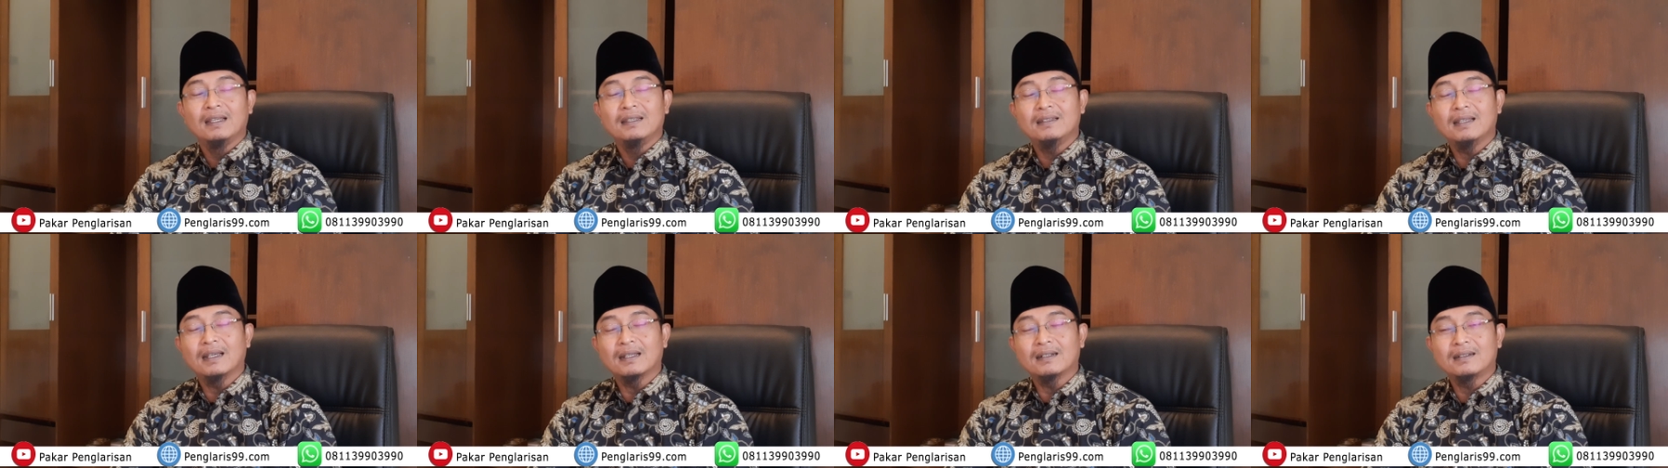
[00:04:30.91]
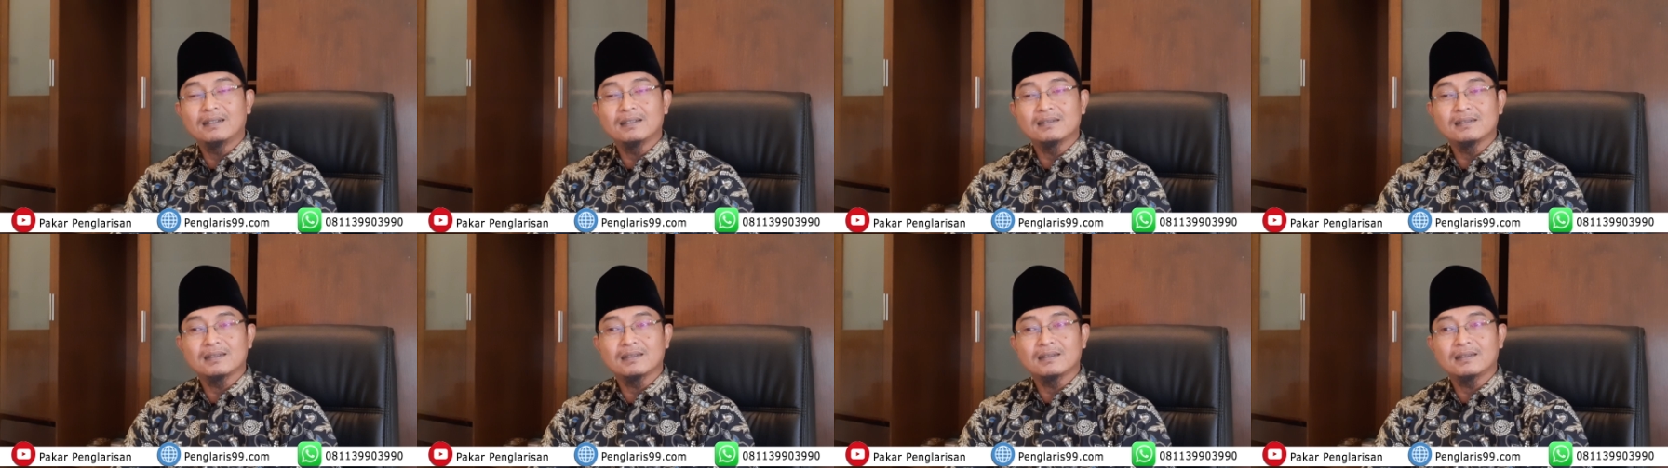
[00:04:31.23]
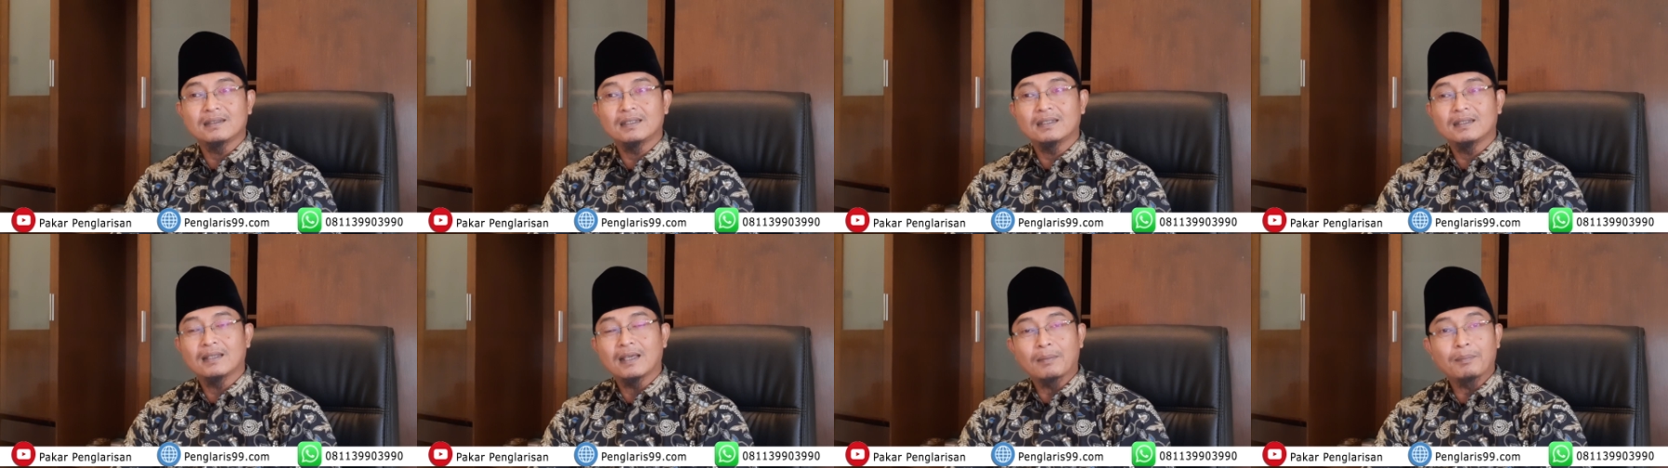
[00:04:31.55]
yang di
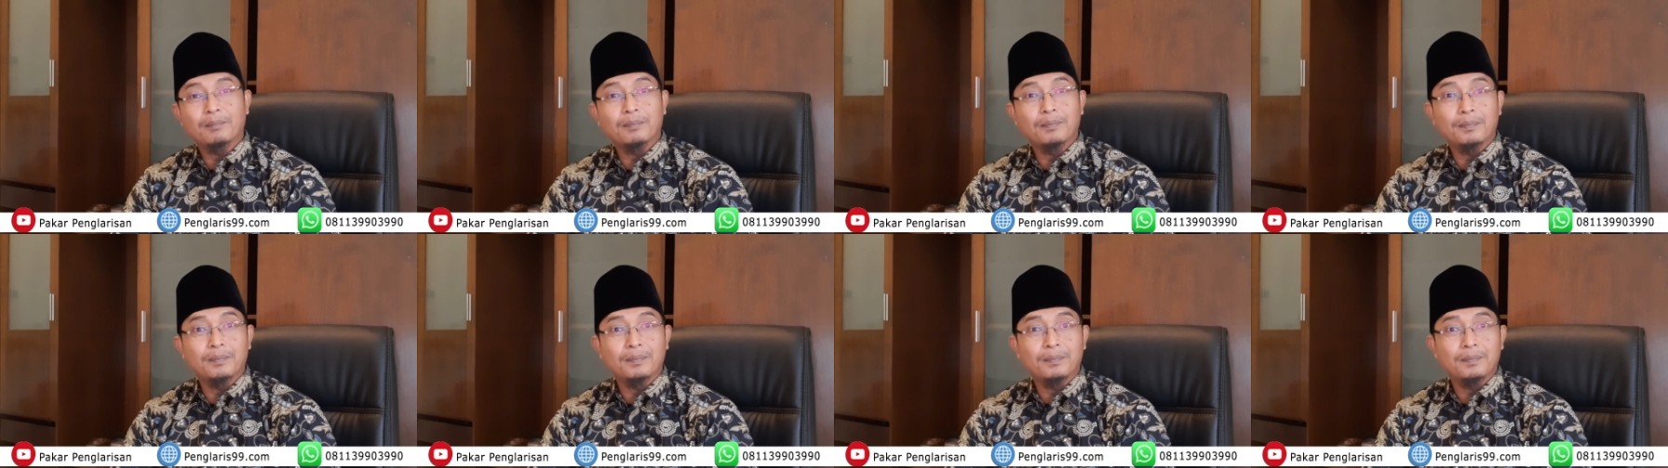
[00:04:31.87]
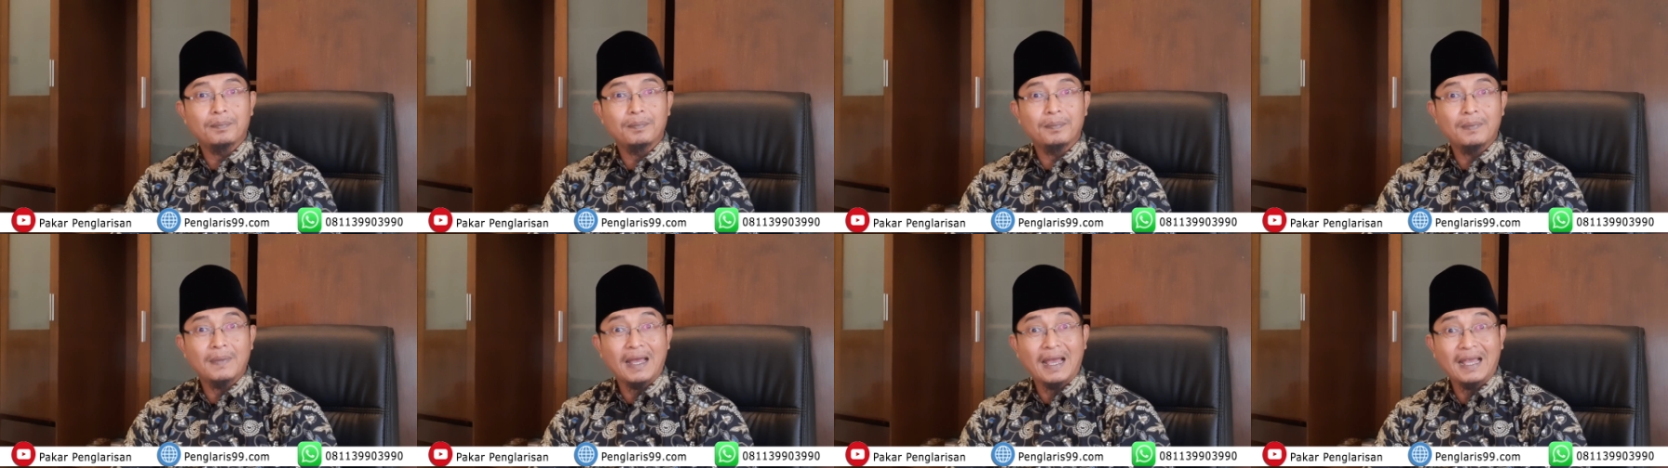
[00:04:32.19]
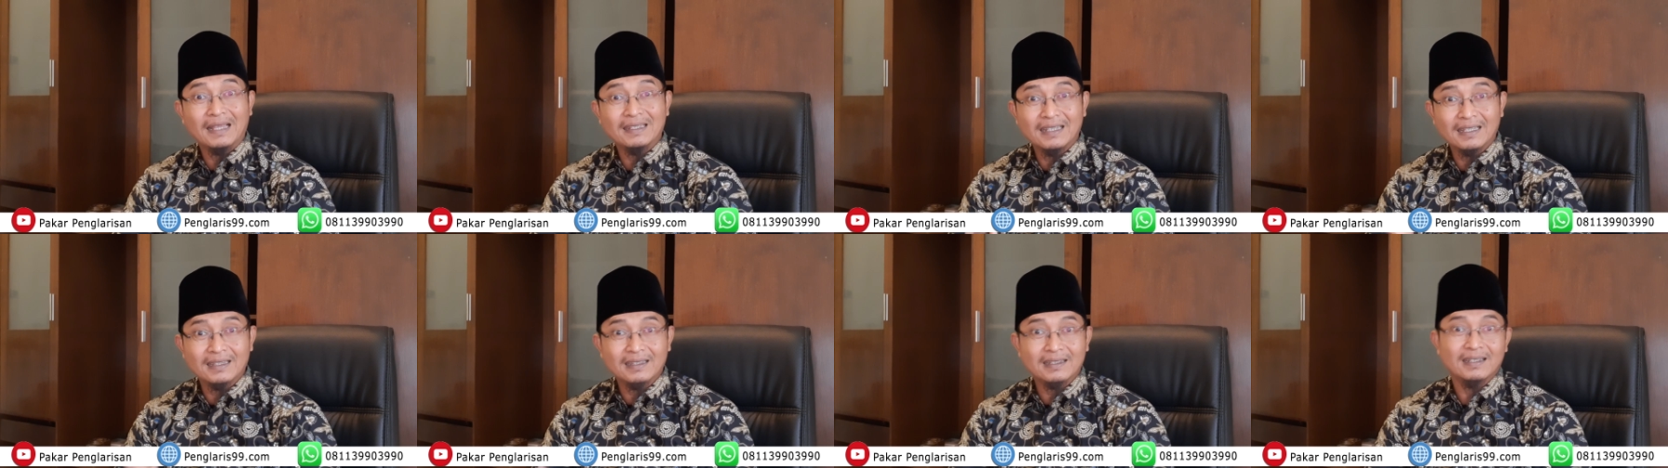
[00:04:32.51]
setiap
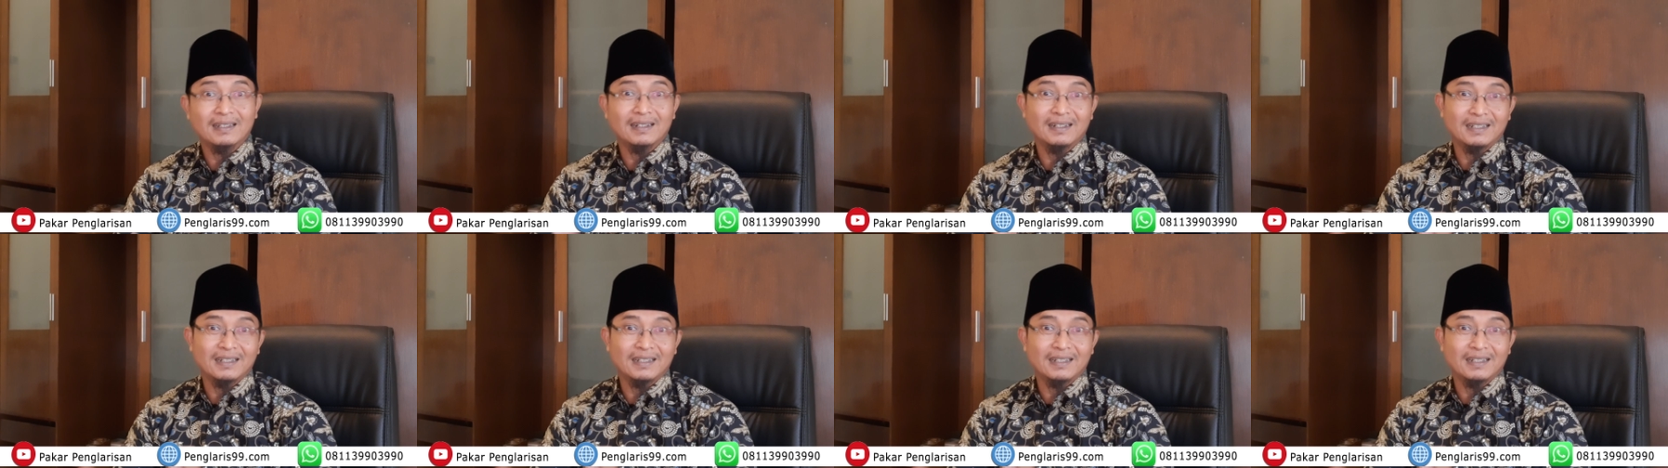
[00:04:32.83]
ayat